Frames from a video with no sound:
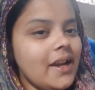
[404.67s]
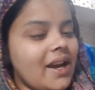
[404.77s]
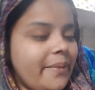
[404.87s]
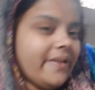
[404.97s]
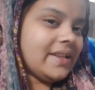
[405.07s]

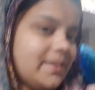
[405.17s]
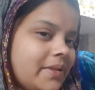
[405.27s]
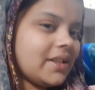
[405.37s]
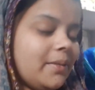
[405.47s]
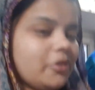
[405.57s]
हमें वैसे
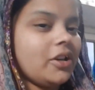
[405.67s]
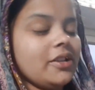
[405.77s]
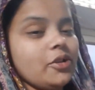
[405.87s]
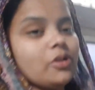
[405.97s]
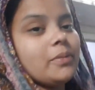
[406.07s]
पसंद हम तो
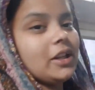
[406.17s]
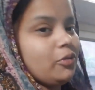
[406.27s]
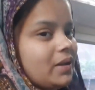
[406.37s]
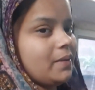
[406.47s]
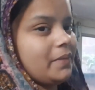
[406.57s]
चलो हम कल
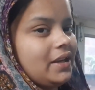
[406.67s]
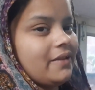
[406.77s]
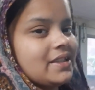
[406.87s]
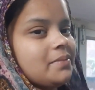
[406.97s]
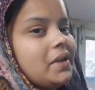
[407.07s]
दोपहर के लिए
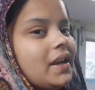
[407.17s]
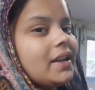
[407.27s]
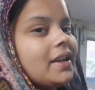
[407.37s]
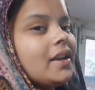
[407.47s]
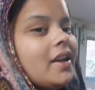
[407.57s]
वैसे बना
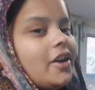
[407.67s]
लेंगे